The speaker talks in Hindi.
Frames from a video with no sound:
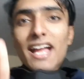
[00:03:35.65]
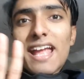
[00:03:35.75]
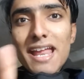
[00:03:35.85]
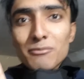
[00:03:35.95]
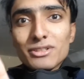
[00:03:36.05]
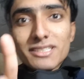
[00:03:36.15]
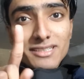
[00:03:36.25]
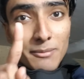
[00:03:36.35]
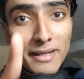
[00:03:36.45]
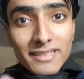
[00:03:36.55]
खैर मुझे
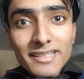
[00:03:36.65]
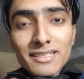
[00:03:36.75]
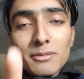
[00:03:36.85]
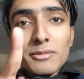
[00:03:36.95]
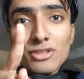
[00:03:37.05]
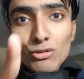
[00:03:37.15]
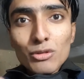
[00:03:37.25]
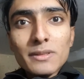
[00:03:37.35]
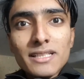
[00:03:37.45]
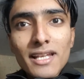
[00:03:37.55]
कमेंट सेक्शन में ज़रूर
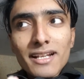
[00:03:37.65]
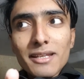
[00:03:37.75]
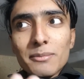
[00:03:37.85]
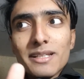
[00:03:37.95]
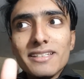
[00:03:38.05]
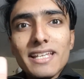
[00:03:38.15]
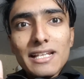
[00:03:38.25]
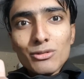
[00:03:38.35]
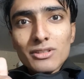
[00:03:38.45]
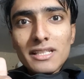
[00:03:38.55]
बताना कि भाई ये लुक